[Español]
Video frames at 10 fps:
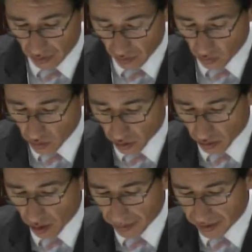
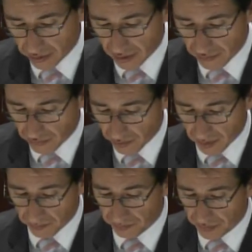1. Objeto del
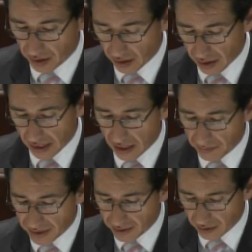informe. El
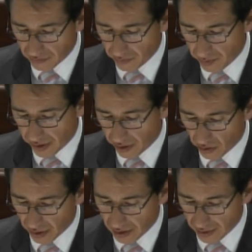presente informe
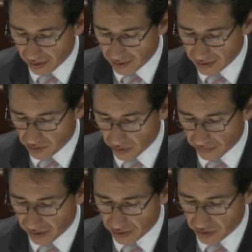recoge el análisis y
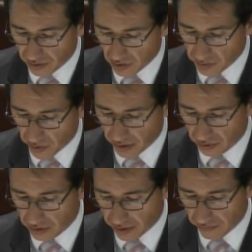unificación de los
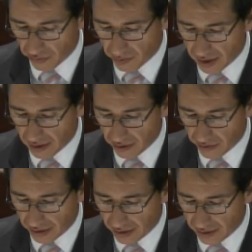proyectos de reforma a la Ley
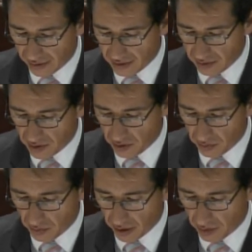Orgánica de Servicio
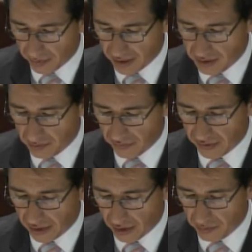Público para
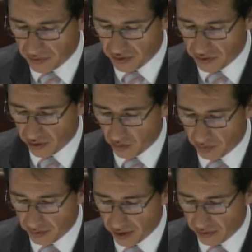simplificar el proceso de
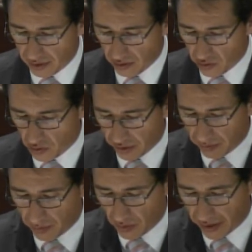cumplimiento de la consulta
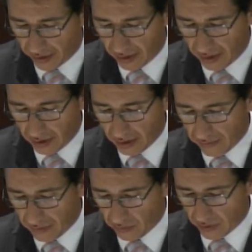popular
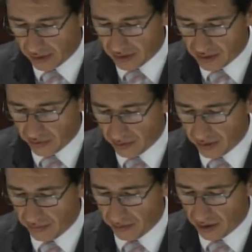efectuada el 19
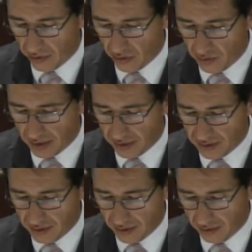de febrero de
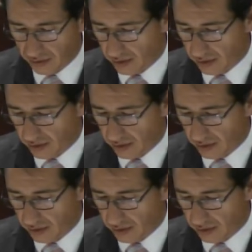2017